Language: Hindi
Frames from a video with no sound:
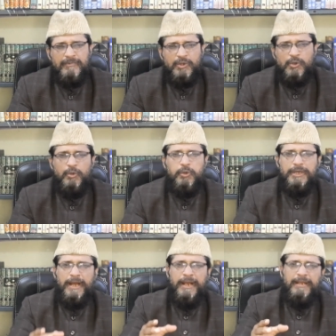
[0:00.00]
रूह
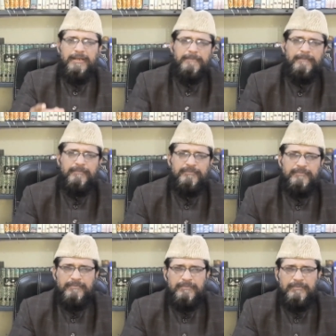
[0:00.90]
क्या है
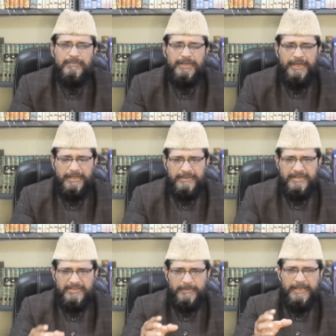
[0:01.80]
एक
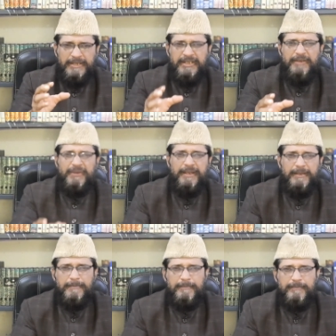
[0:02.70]
जिस्म लतीफ़ है
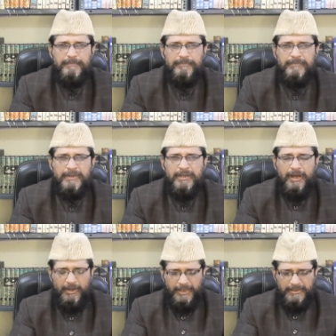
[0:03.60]

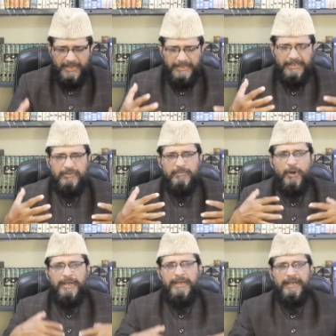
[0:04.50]
और इंसान की जो
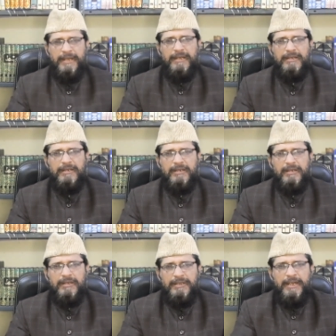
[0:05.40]
बॉडी है
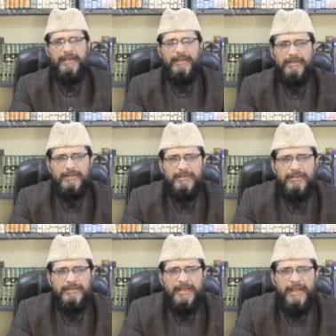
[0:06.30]
ये
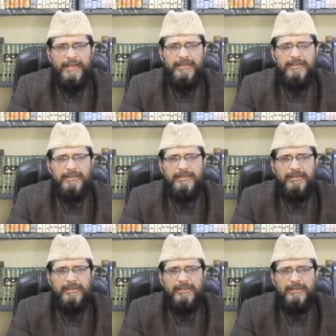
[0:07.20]
क्या है
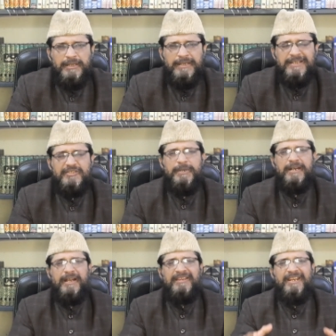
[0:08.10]
ये जिस्म
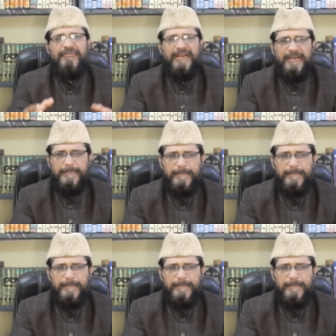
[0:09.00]
कसीफ़ है